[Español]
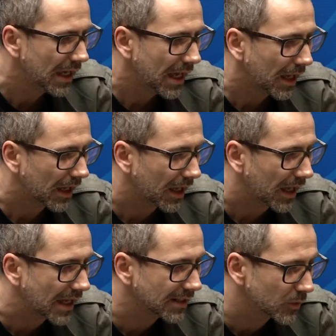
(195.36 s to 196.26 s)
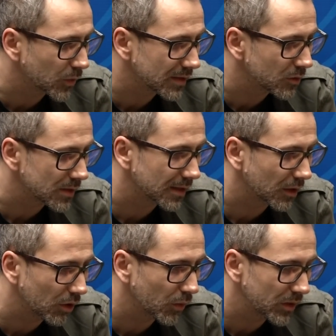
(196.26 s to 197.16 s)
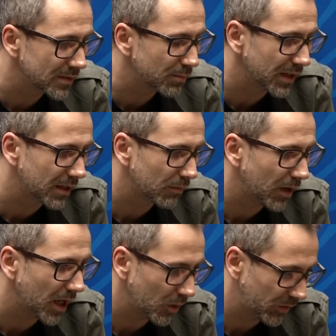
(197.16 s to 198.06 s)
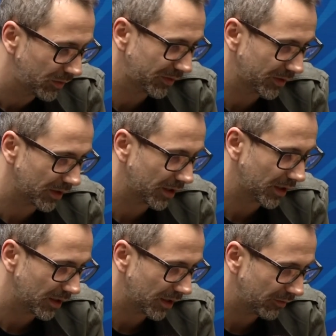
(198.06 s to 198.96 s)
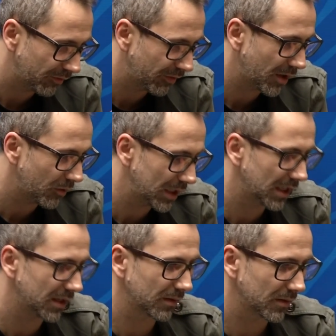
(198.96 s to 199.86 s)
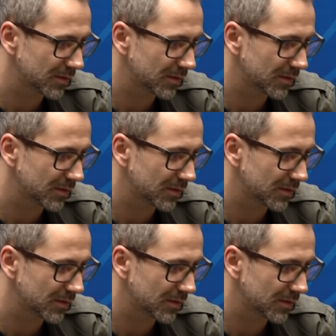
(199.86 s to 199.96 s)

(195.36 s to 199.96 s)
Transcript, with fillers: Eh, es interesante que aunque tiene un contexto específico,